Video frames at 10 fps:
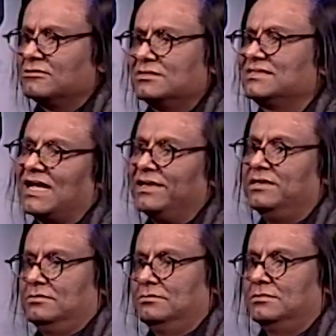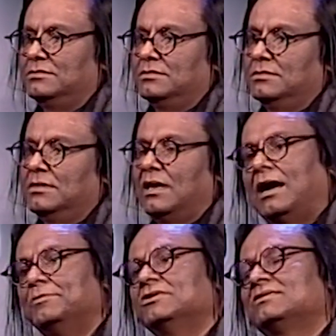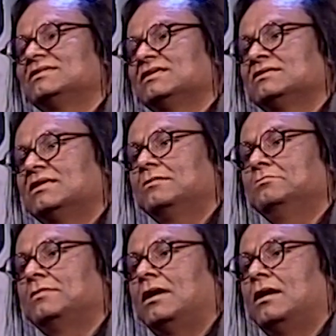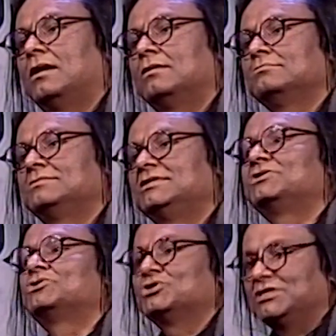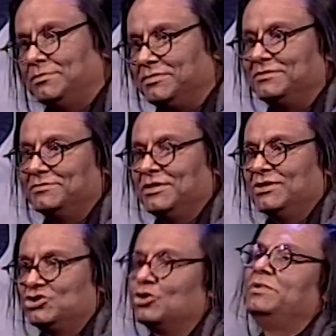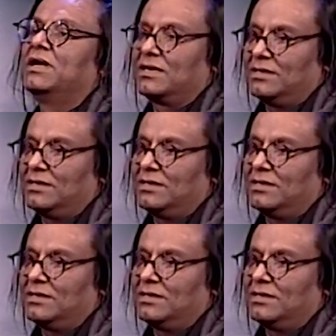হতে চাইনি আচ্ছা ওকে আমি হতে চেয়েছিলাম চিত্রশিল্পী ছবি আঁকা